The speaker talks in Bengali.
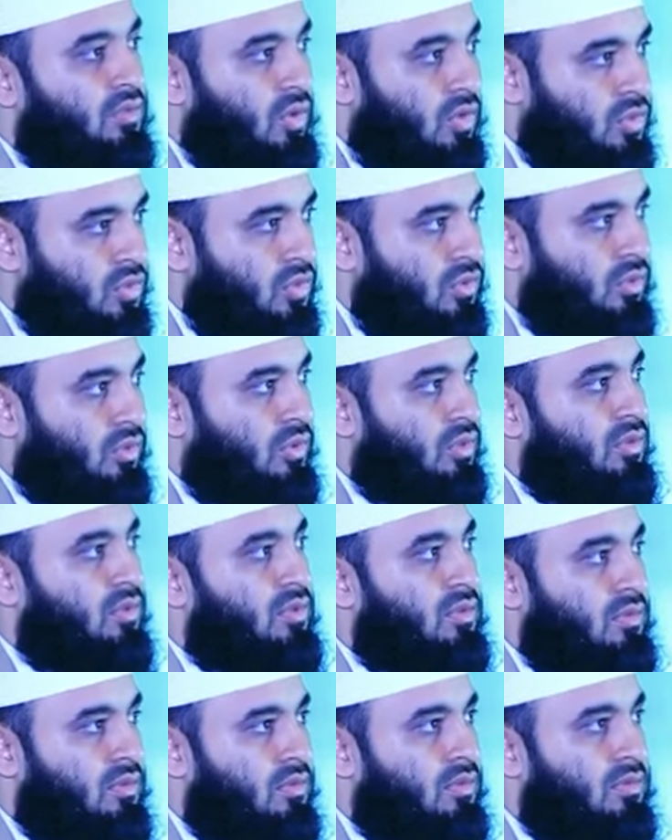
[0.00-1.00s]
দশক
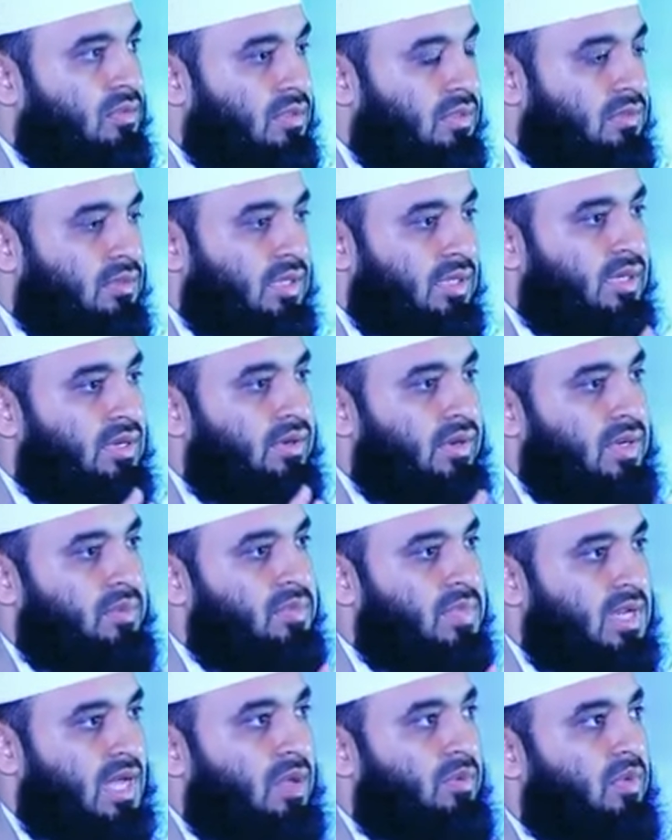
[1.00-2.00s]
দ্য
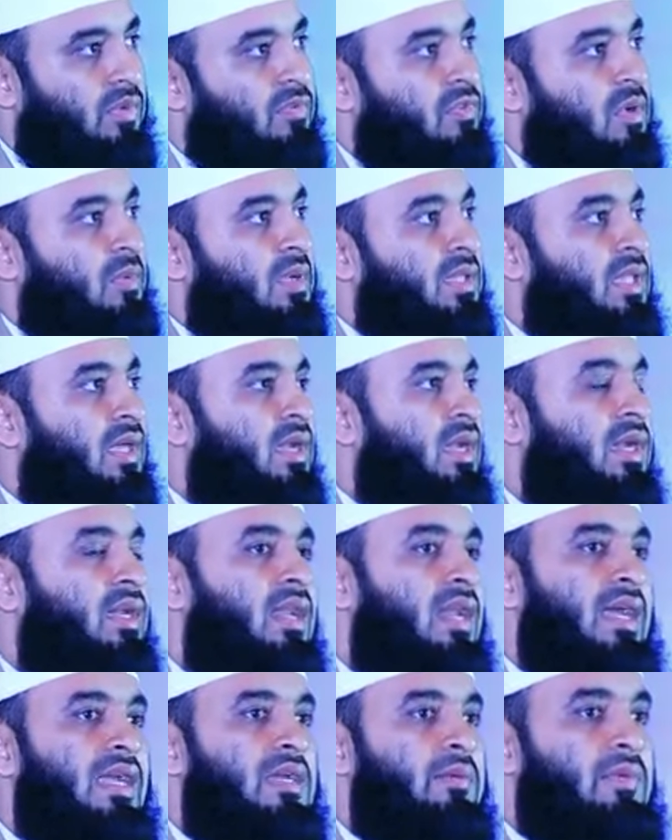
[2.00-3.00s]
ক্রিম টাইম অফ রমাদান
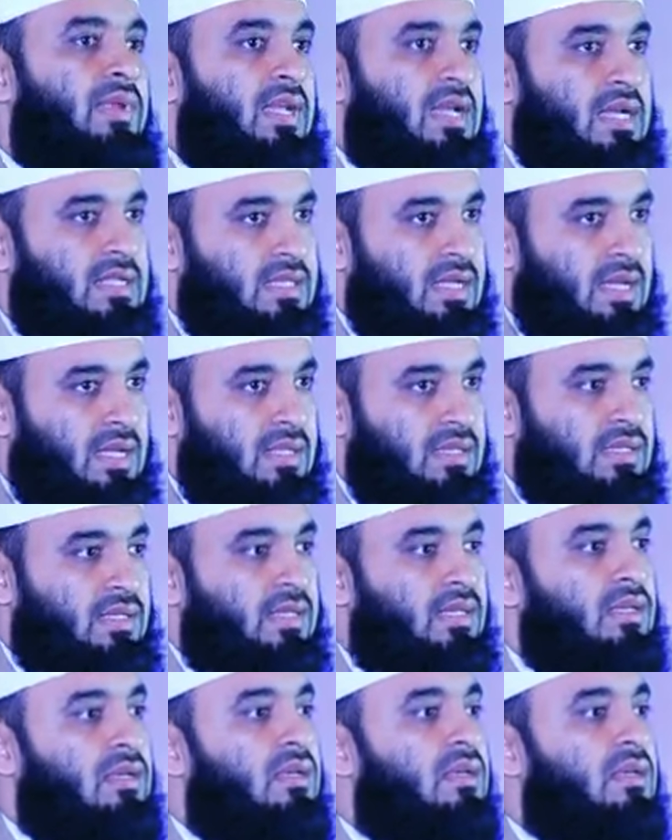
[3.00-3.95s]
এটার একেবারে কাছাকাছি